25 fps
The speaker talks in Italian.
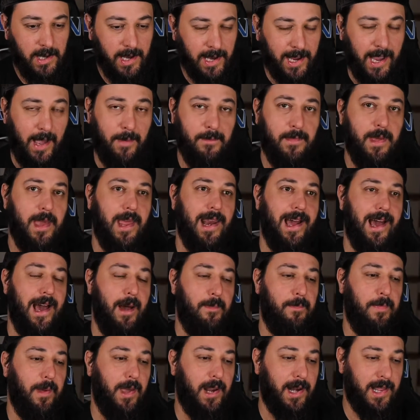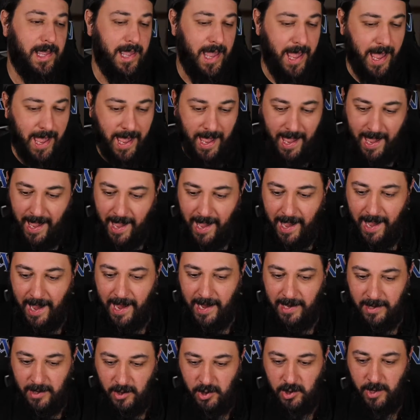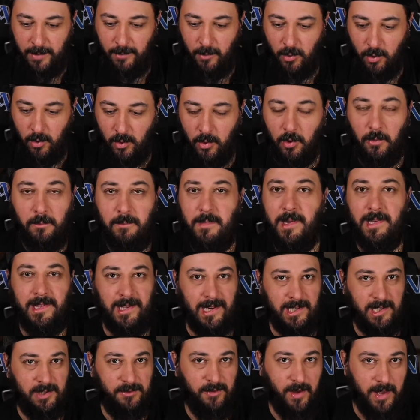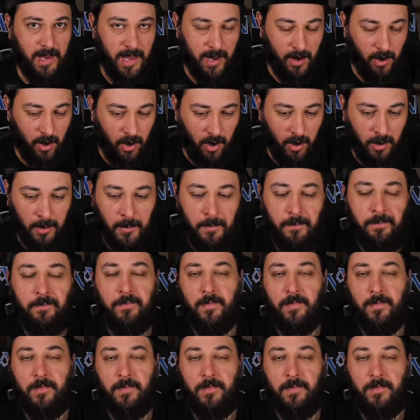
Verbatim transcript: Cambierà perché, diciamo, mi trasferirò